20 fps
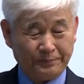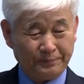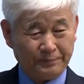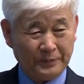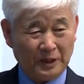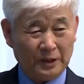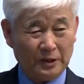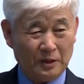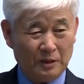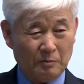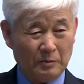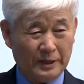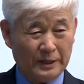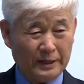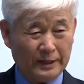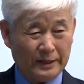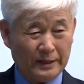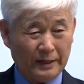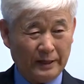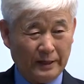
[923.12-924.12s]

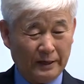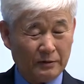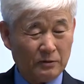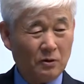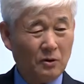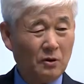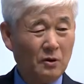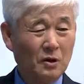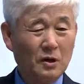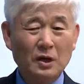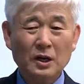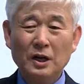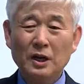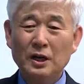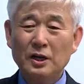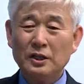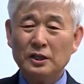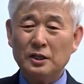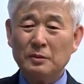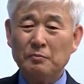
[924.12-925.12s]
펜실베니아 대학으로
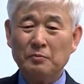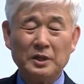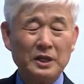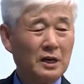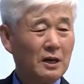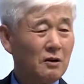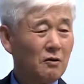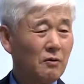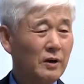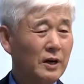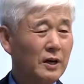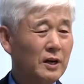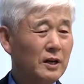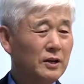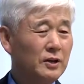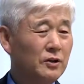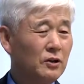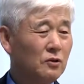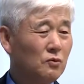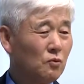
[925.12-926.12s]
심리학과의
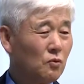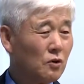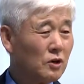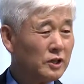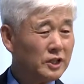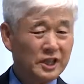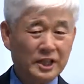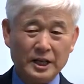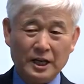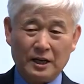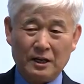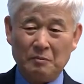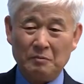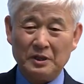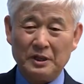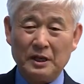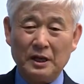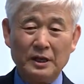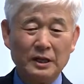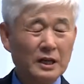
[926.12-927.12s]
연구를
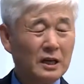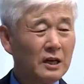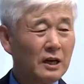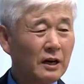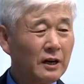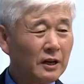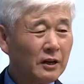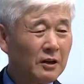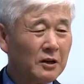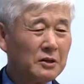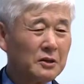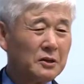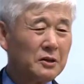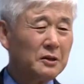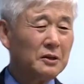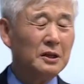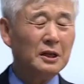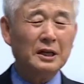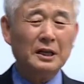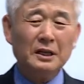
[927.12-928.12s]
시작합니다. 인간의 결,
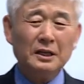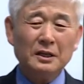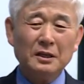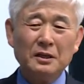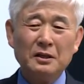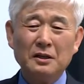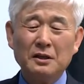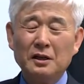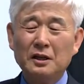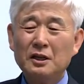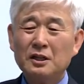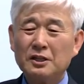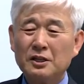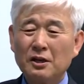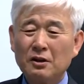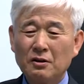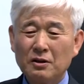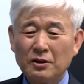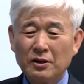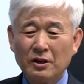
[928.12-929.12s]

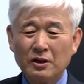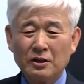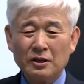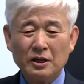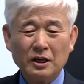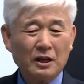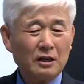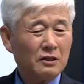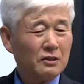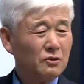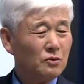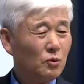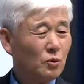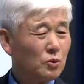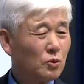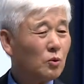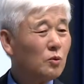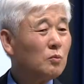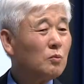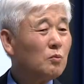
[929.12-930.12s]
일생을 결정하는
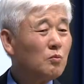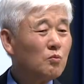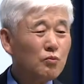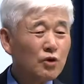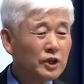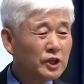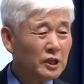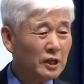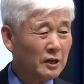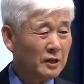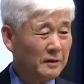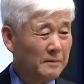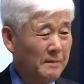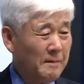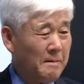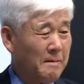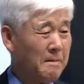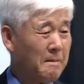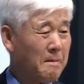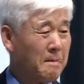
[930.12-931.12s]
요소는 무엇인가?
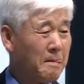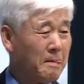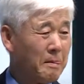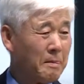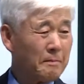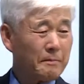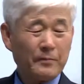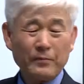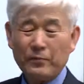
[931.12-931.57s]
음.